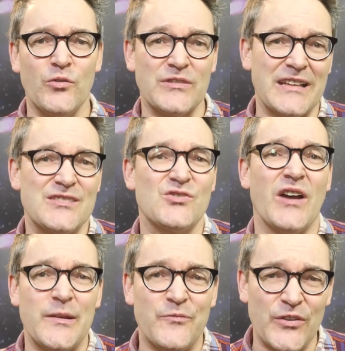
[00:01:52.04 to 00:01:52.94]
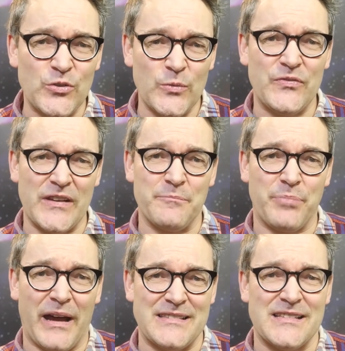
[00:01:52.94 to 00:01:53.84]
und das zu einem vernünftigen
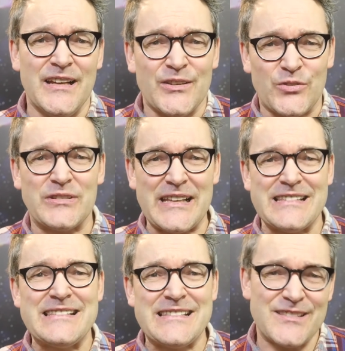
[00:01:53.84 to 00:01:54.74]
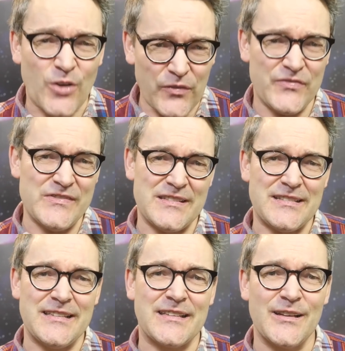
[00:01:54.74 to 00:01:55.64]
Preis. Doch das ist jetzt
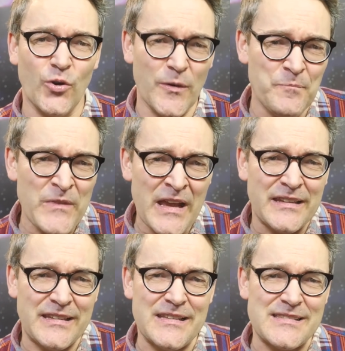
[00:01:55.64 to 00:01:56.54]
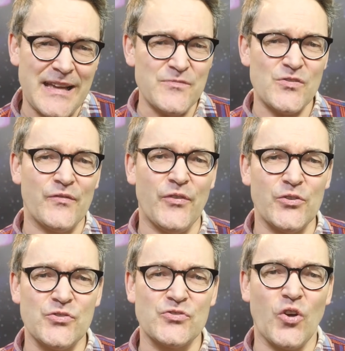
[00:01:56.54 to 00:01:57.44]
offensichtlich gelungen. Die
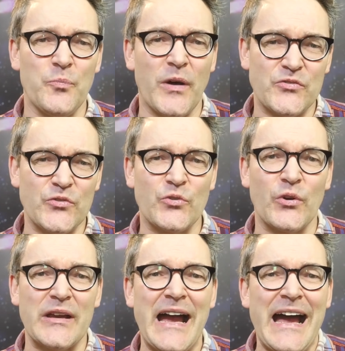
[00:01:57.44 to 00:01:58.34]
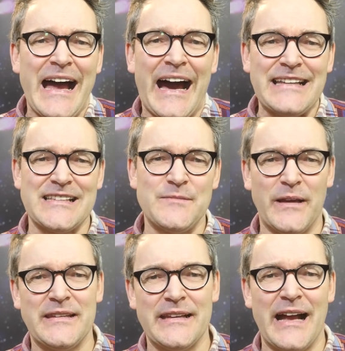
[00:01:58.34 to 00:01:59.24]
Samsung-Forschungsgruppe aus Südkorea hat das
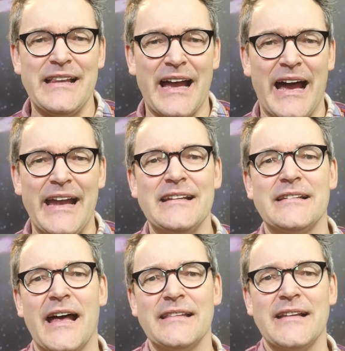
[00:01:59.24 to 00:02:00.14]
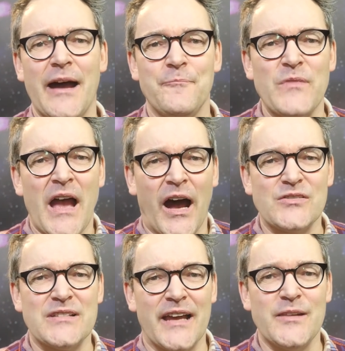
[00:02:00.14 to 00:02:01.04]
Material nach eigenen Angaben
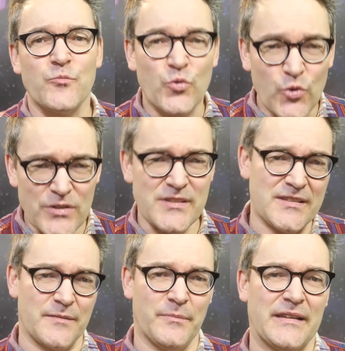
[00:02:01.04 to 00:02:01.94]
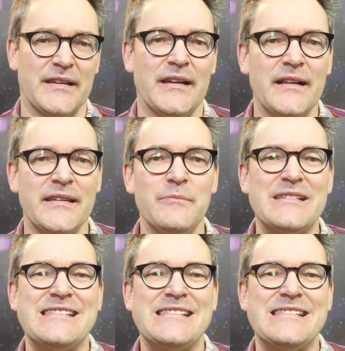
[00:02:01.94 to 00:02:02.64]
aus einem günstigen Material, nämlich